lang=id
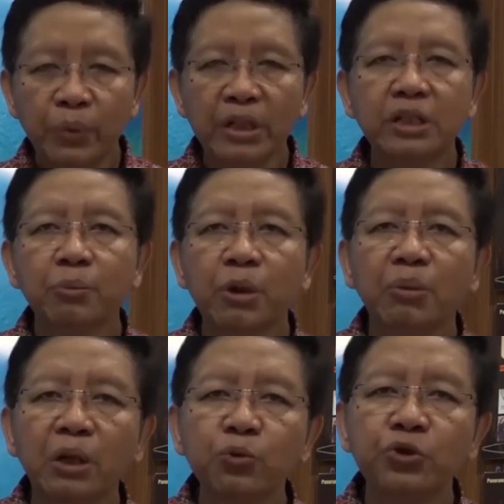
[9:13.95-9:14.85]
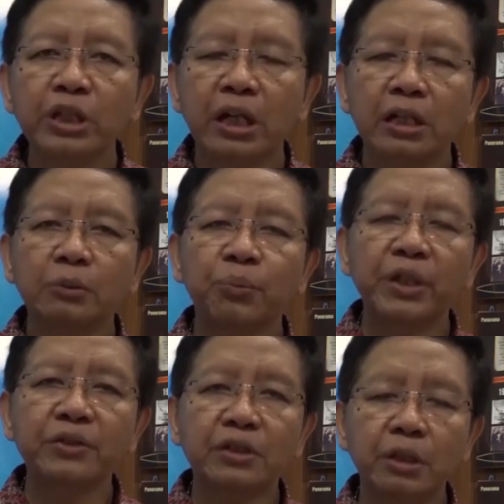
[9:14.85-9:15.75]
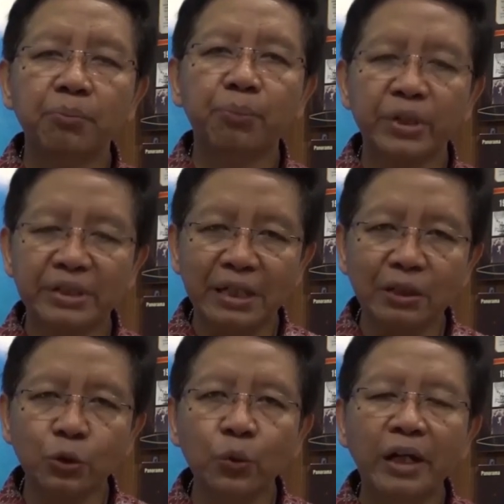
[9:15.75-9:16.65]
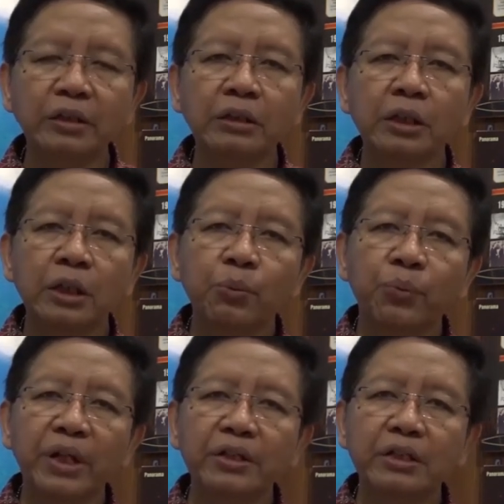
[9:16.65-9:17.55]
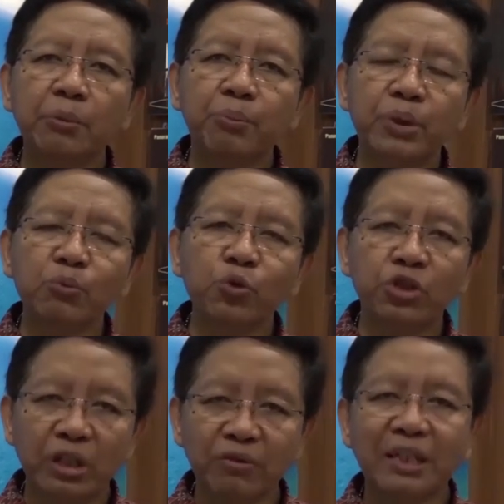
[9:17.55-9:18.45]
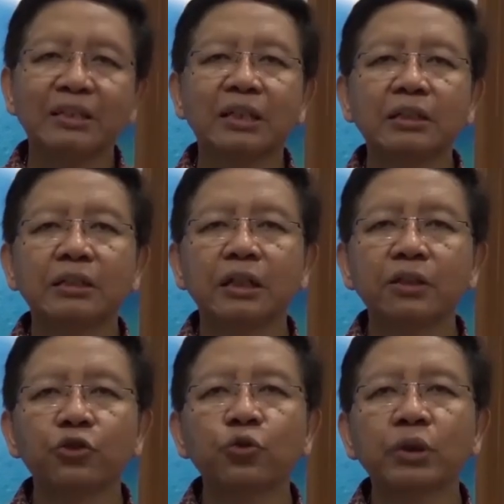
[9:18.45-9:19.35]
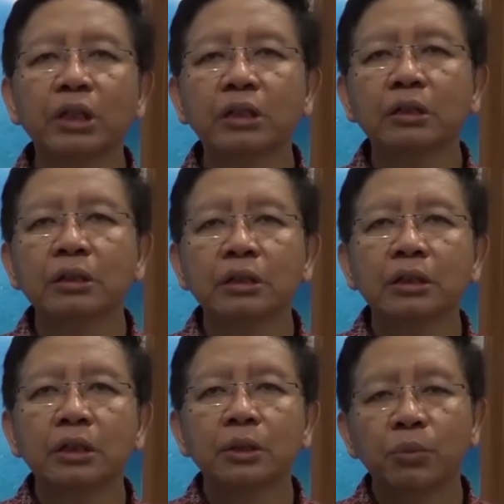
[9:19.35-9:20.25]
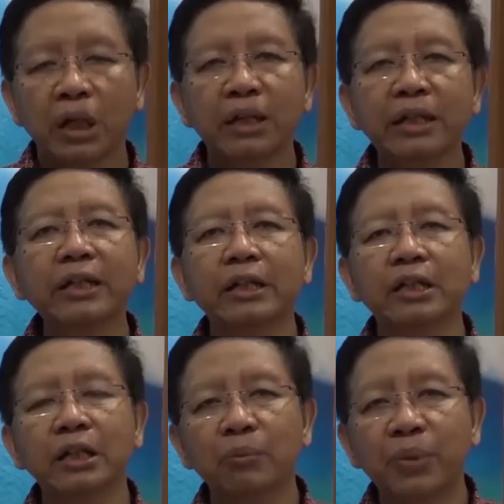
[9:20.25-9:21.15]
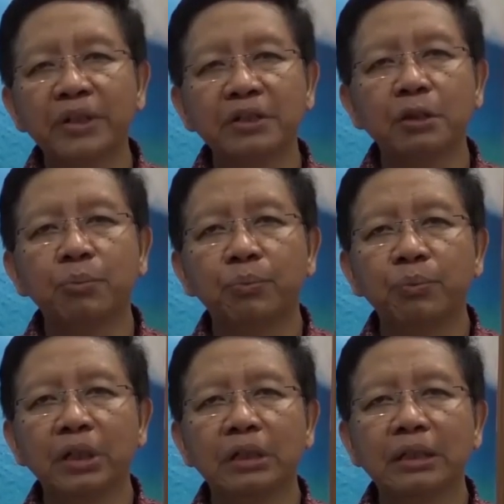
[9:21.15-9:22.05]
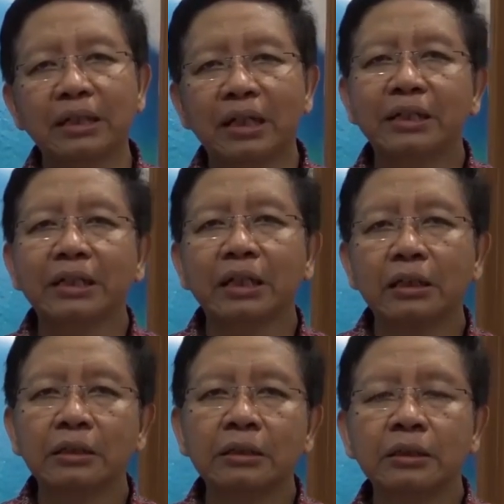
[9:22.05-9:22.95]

prinsip kemanusiaan, prinsip persatuan, prinsip permusyawaratan dan juga pada gilirannya prinsip eh, keadilan.